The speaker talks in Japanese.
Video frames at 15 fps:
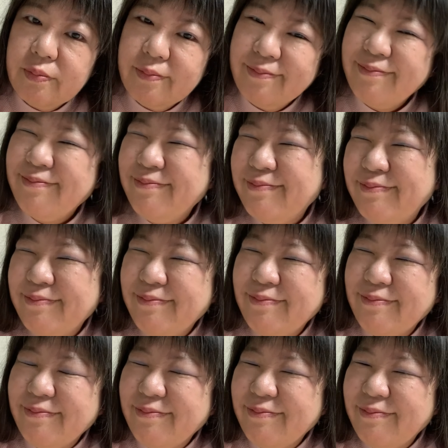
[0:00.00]
う
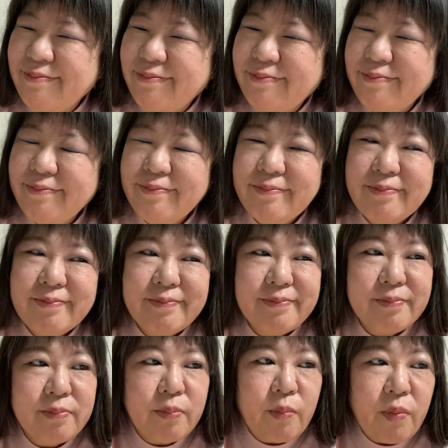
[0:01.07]
ん、
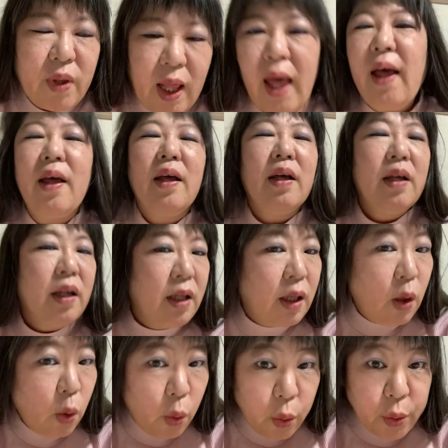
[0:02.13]
あ、
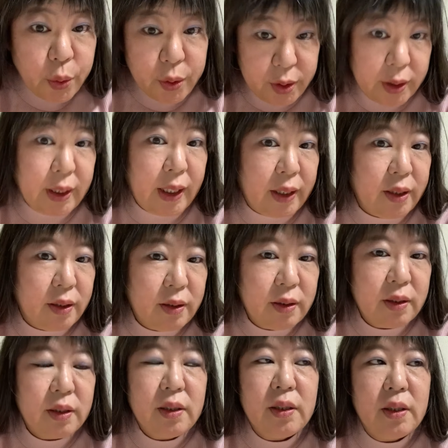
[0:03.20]
王の時代、
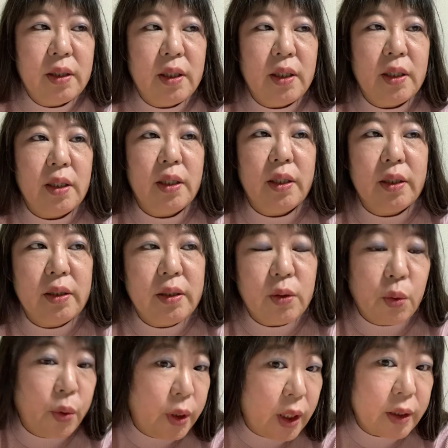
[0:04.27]

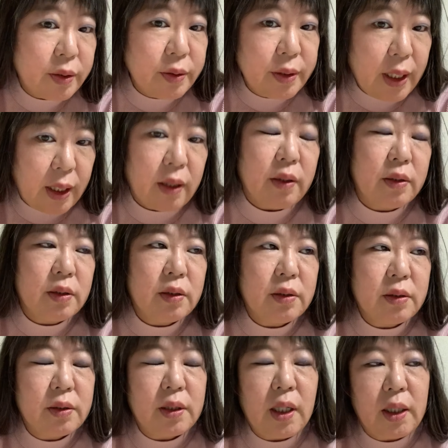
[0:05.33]
えー、500年
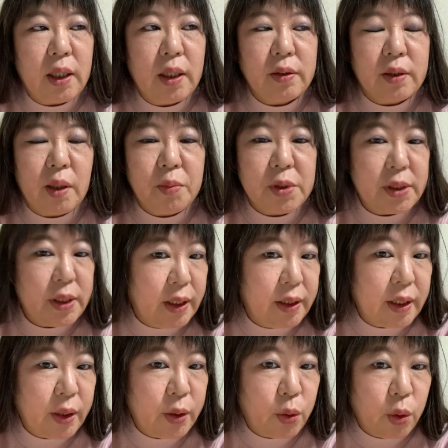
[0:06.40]
かかるかもしれ
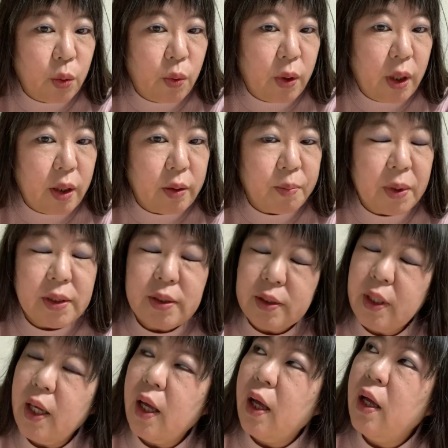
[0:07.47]
ないと言われます
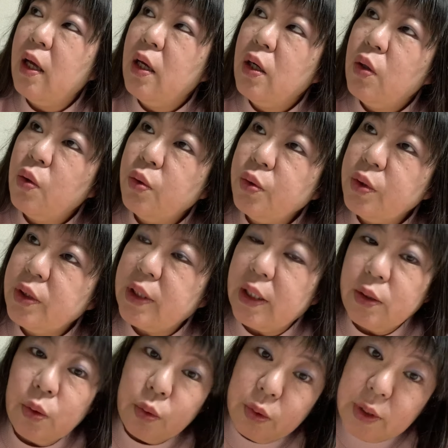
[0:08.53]
が、王の時代
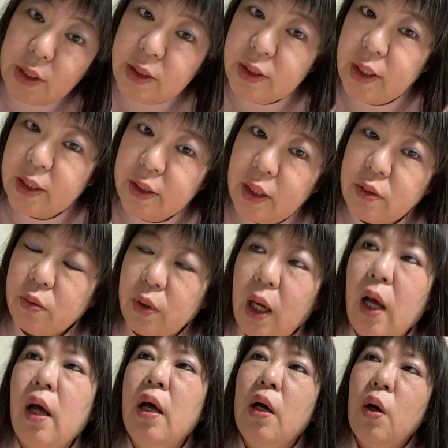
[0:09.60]
どんな時代になるのか、
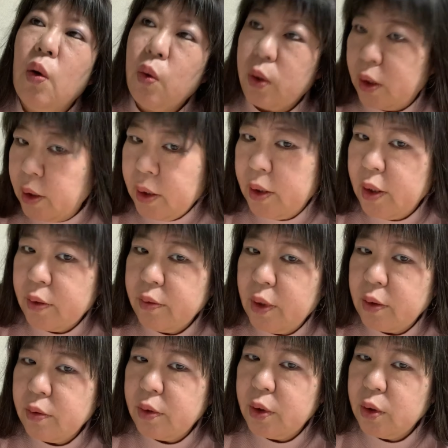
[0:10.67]
お金がなくな
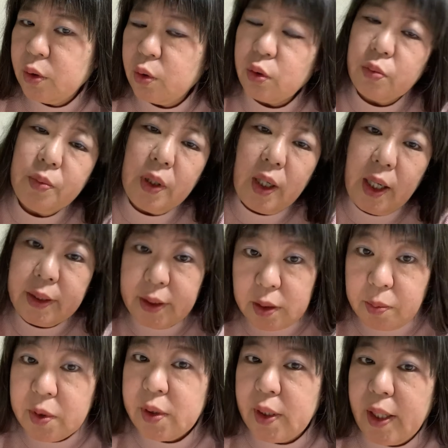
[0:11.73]
るっていう側面話し
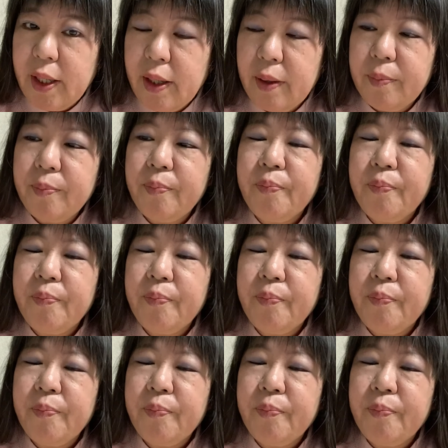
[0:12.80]
ますね。